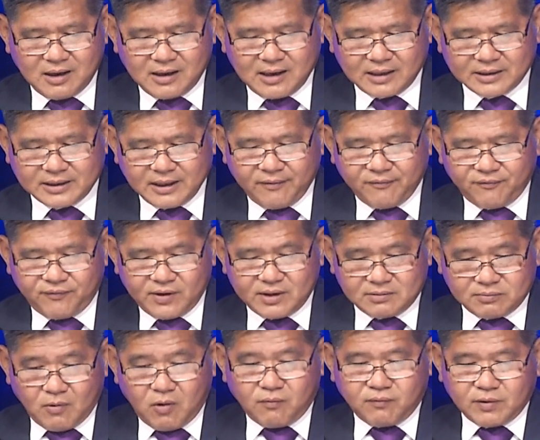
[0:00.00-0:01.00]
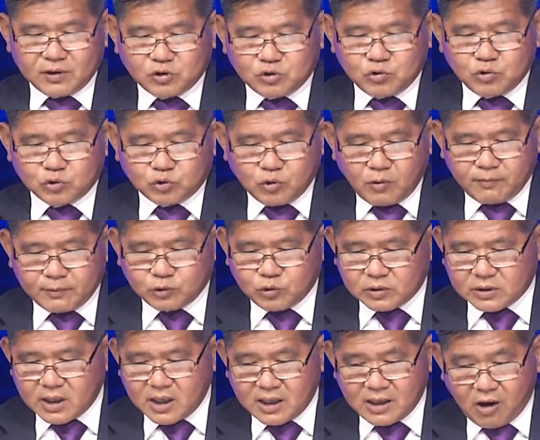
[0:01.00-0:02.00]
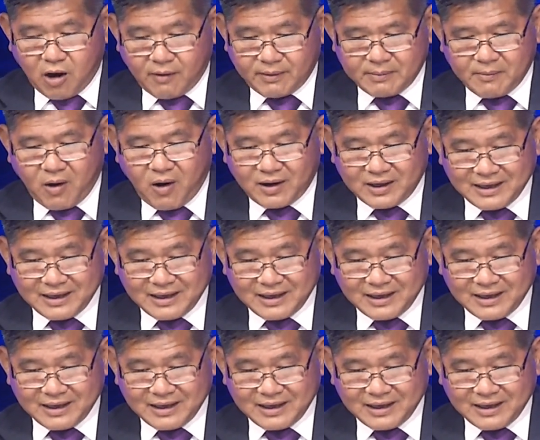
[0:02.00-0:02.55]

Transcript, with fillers: là trên Facebook với YouTube với Twitter là họ phải bỏ